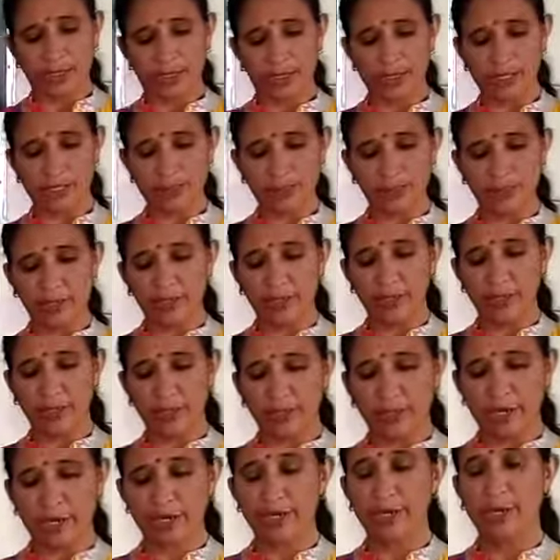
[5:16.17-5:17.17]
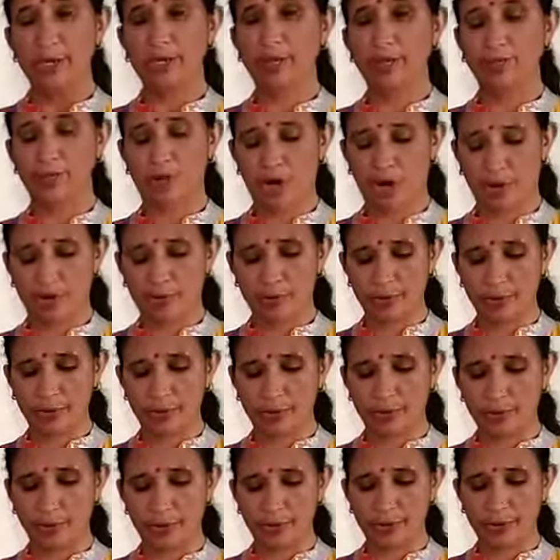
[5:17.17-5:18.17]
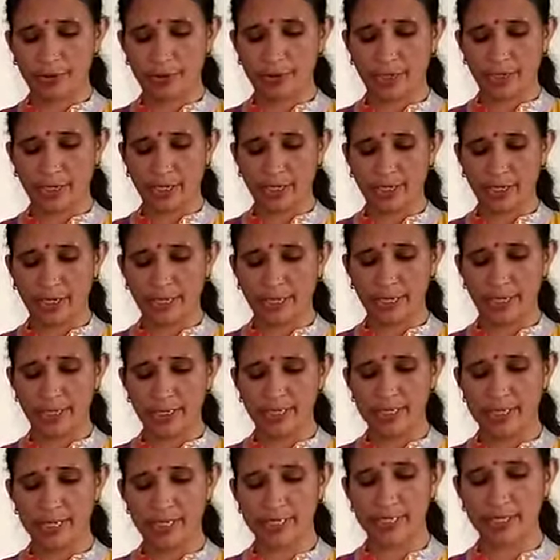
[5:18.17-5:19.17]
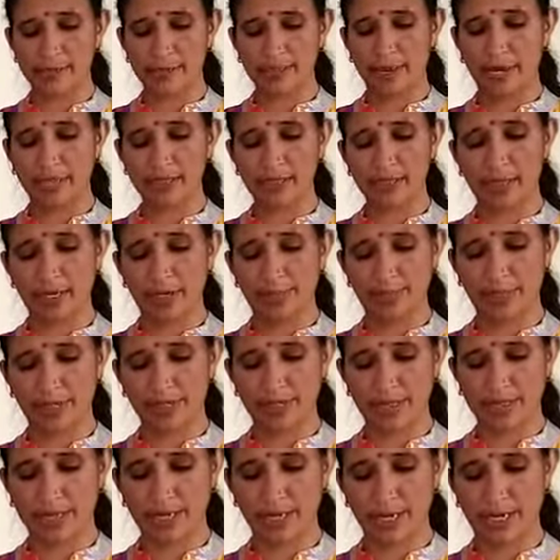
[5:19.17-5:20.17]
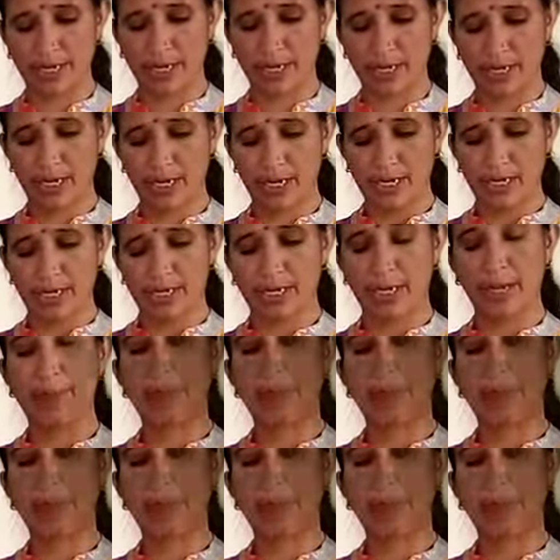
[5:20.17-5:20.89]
इसमें अनेक मुहावरों का प्रयोग किया गया है जैसे बात का बन जाना या